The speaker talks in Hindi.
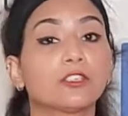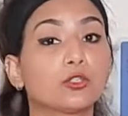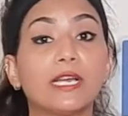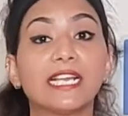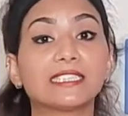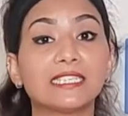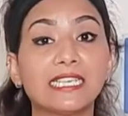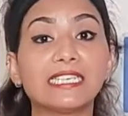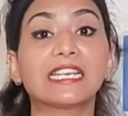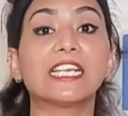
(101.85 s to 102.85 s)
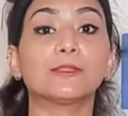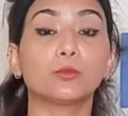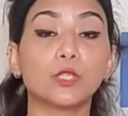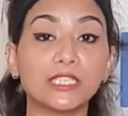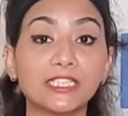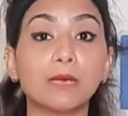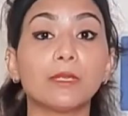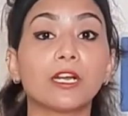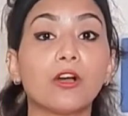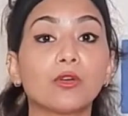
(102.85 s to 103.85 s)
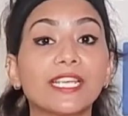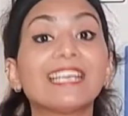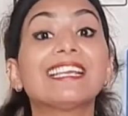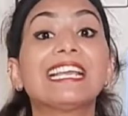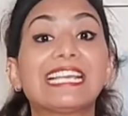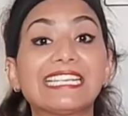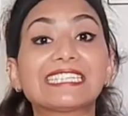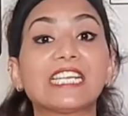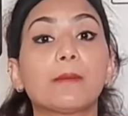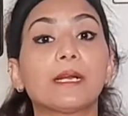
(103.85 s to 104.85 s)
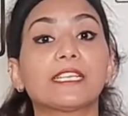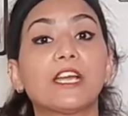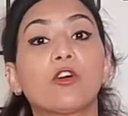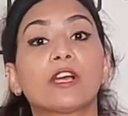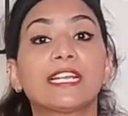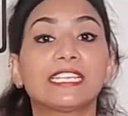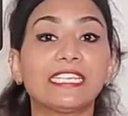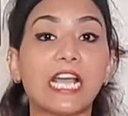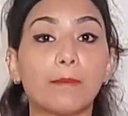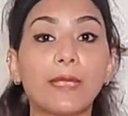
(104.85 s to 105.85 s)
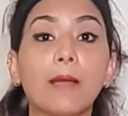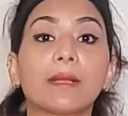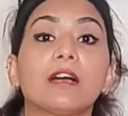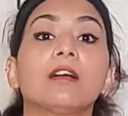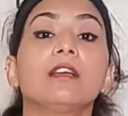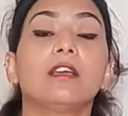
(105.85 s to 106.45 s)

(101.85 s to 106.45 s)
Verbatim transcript: तो ऐसा नहीं है गाइज़ पूरा दिन आप लगाओगे इससे आपका क्या होगा ना कि यहाँ पे आपका